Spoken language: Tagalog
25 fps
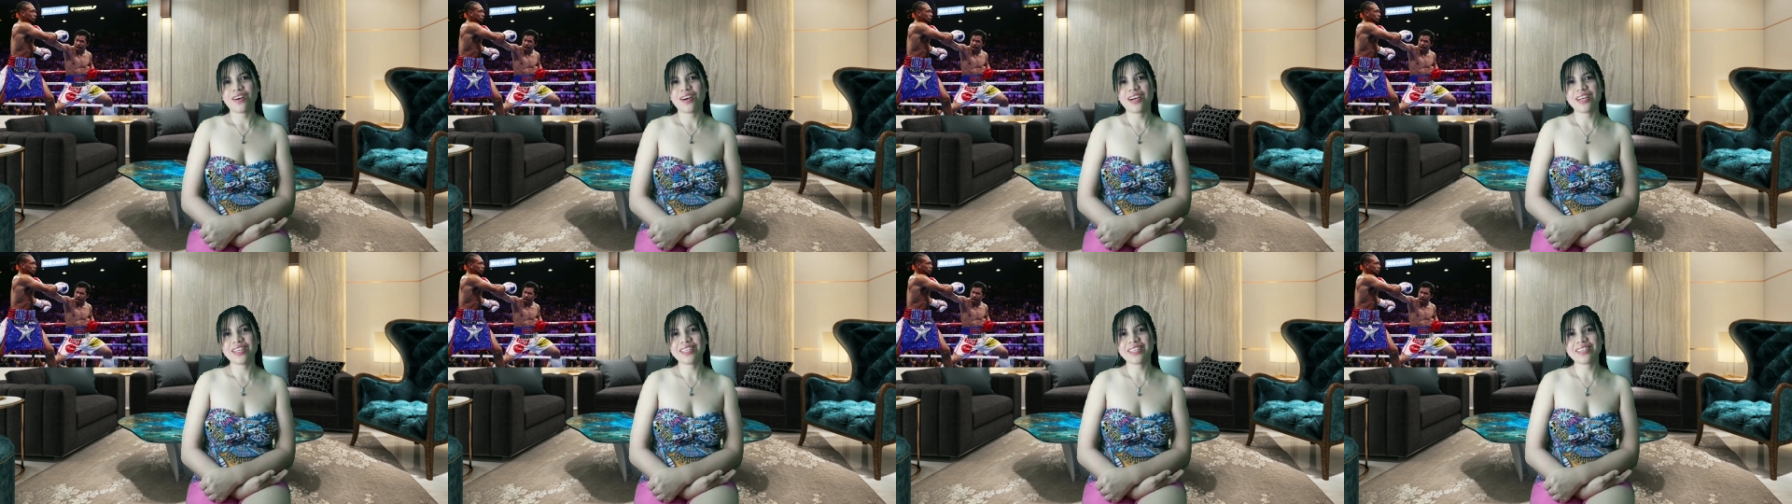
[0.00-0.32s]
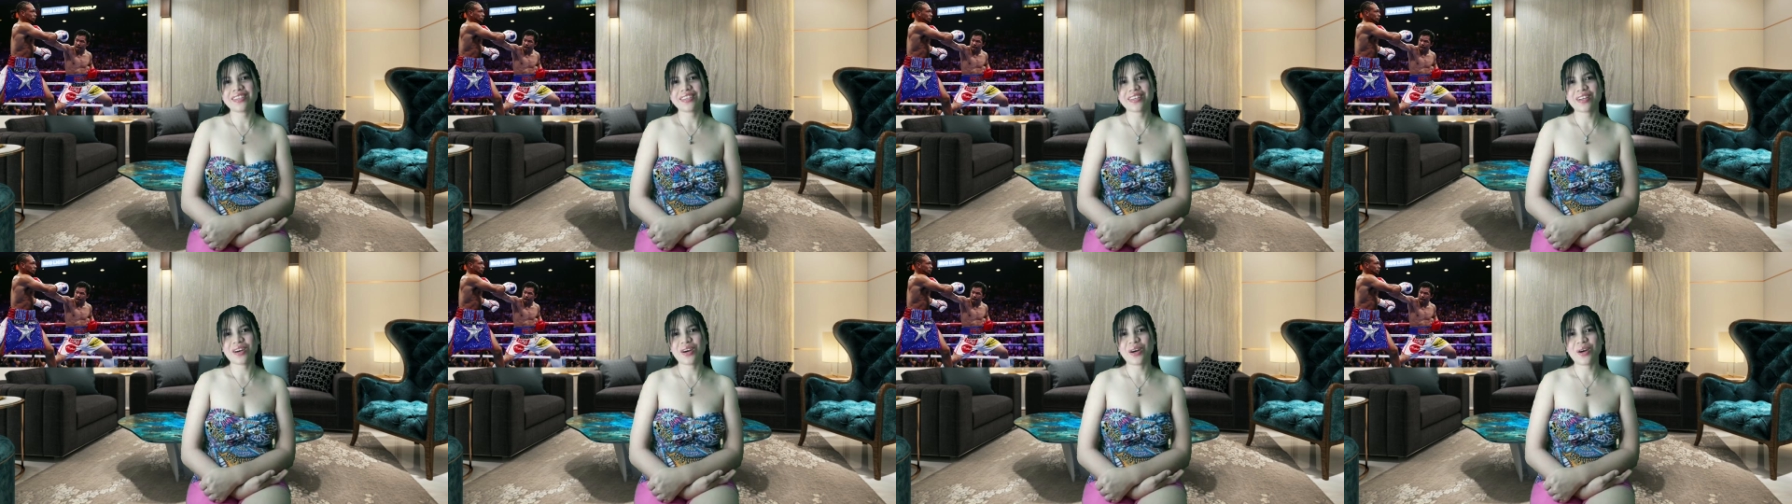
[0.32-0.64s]
Ay,
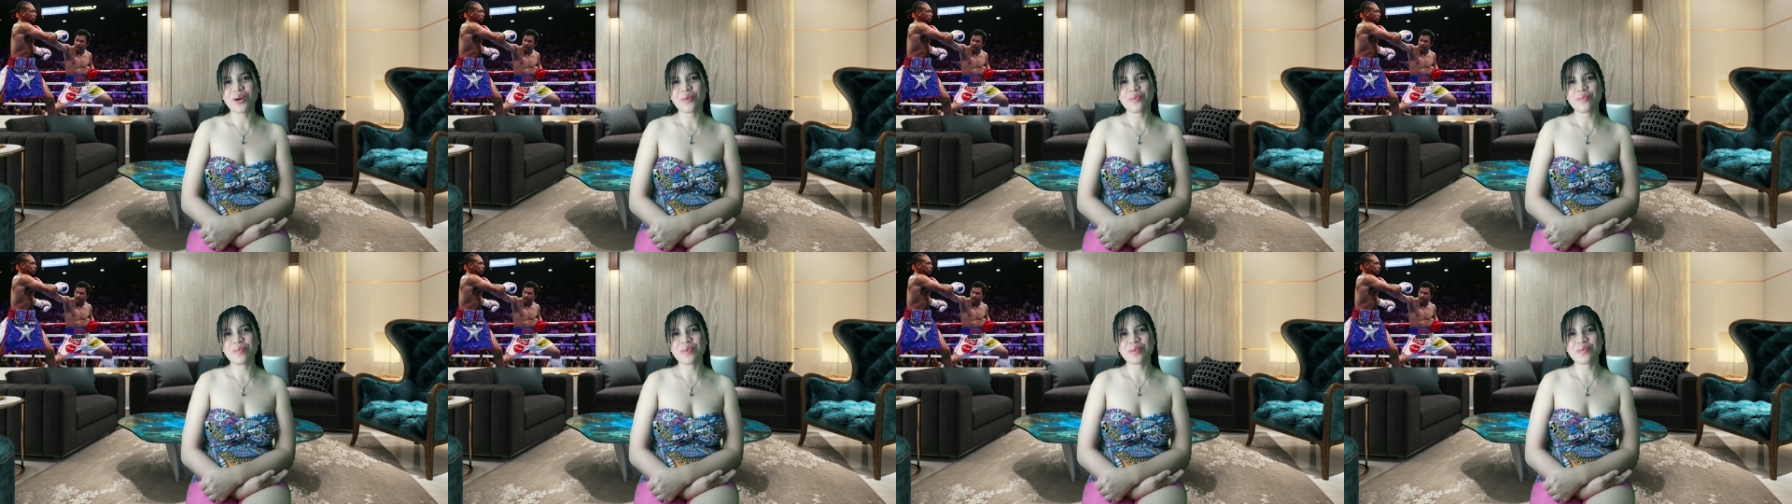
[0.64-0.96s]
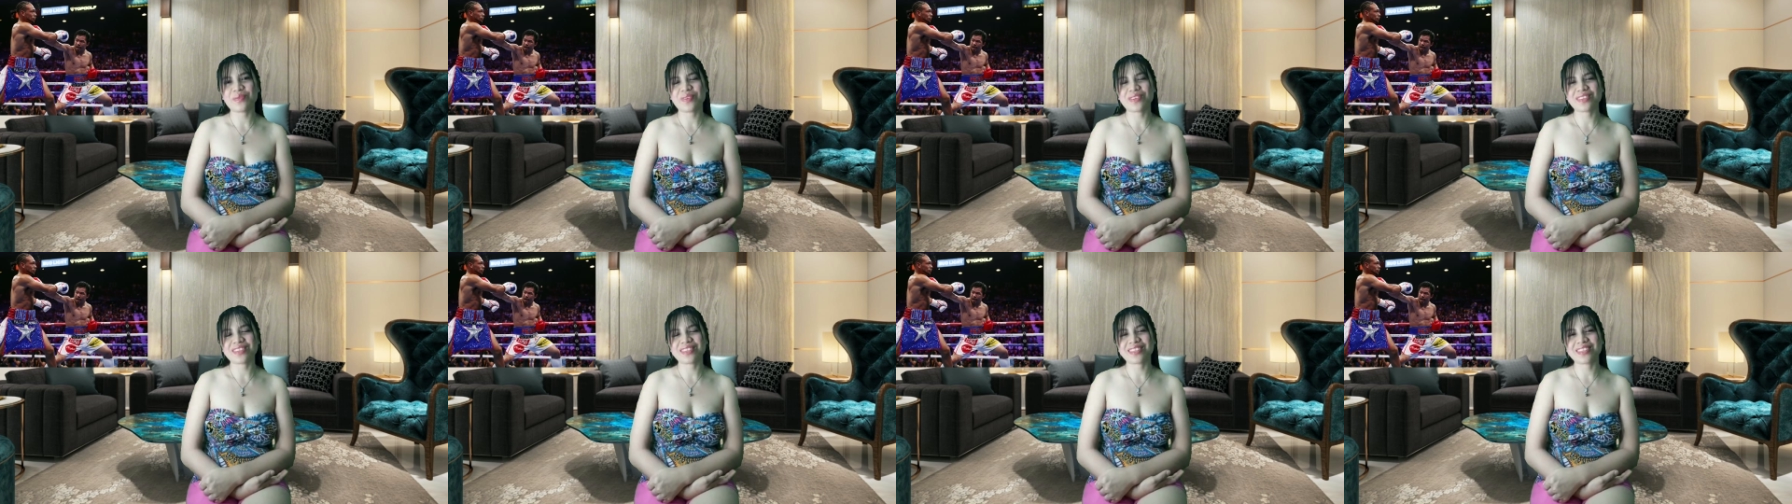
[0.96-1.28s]
grabe,
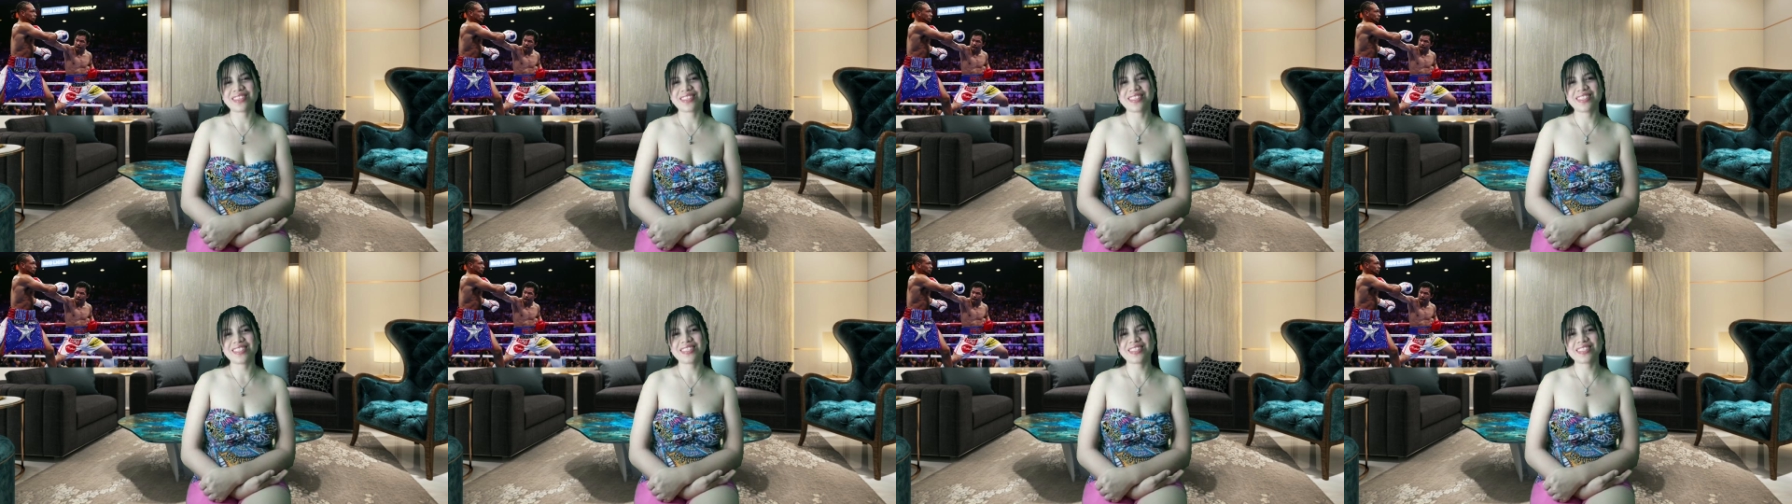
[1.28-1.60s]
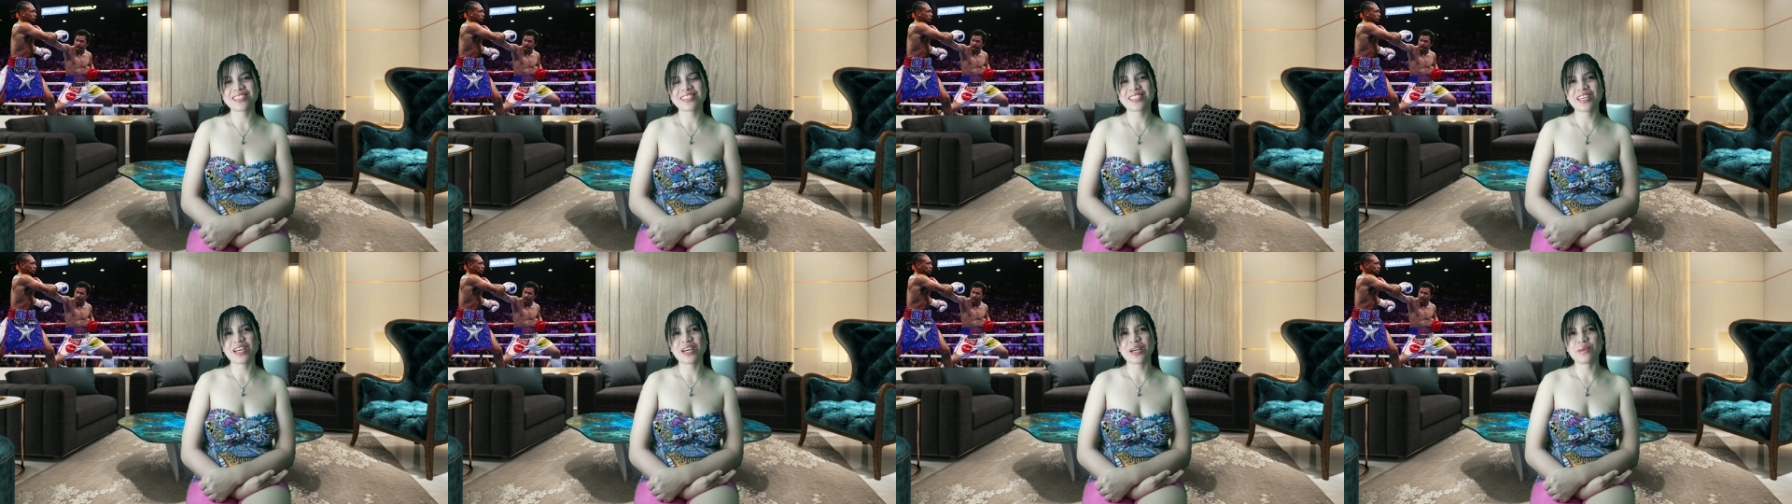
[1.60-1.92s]
pati yung
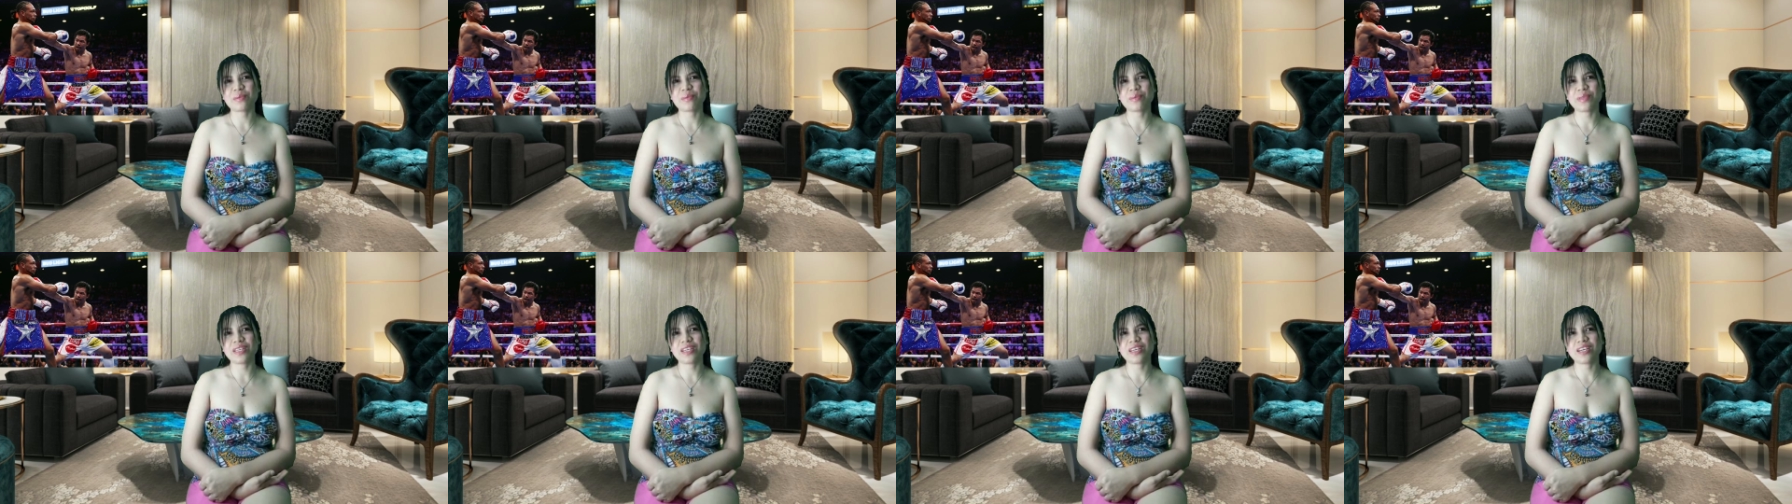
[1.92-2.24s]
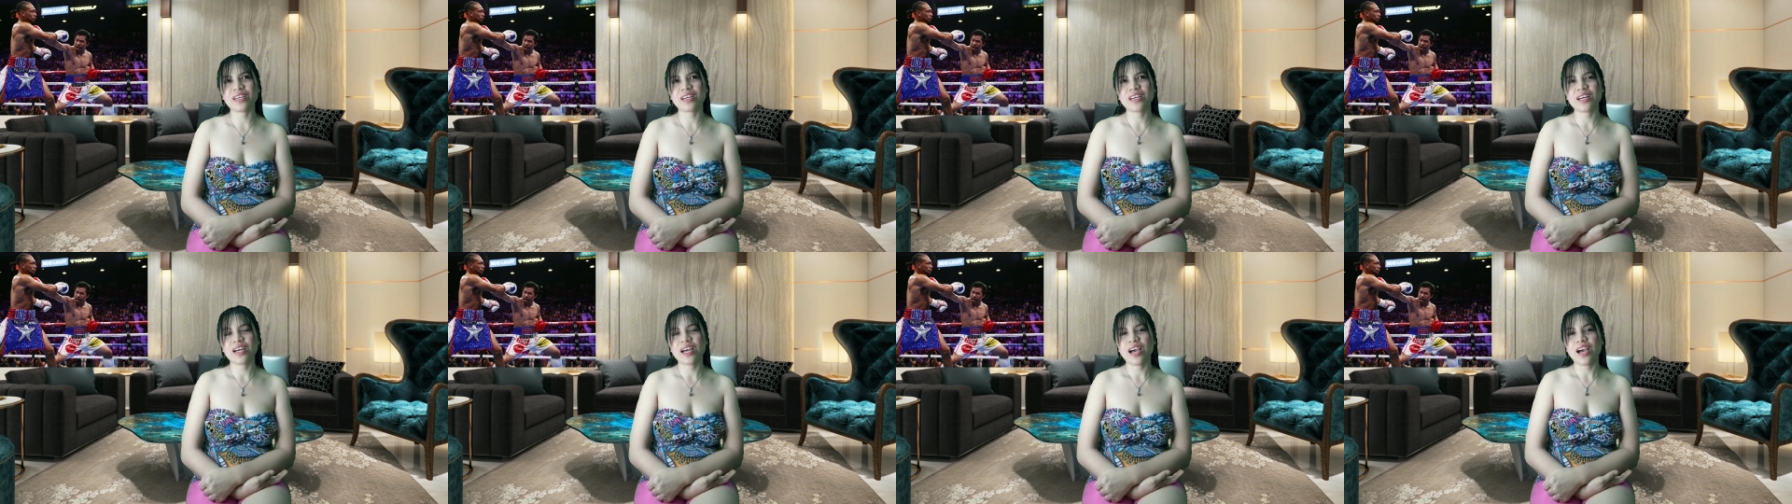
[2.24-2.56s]

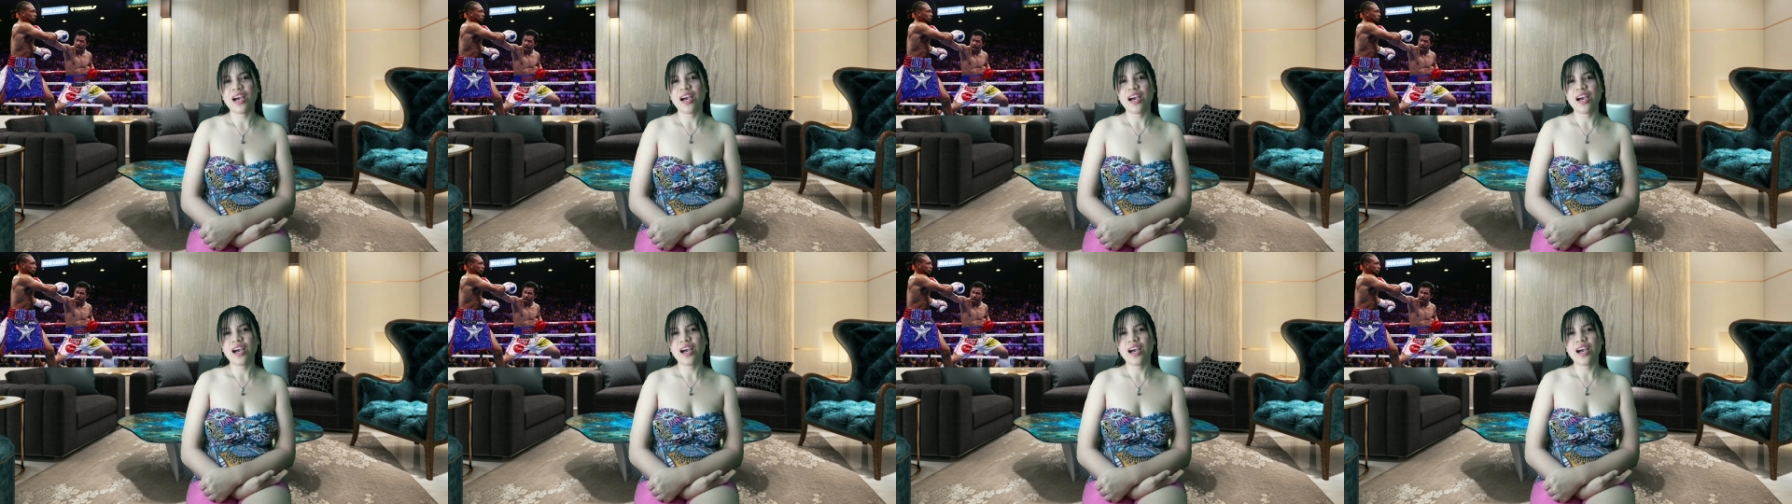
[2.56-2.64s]
kasama.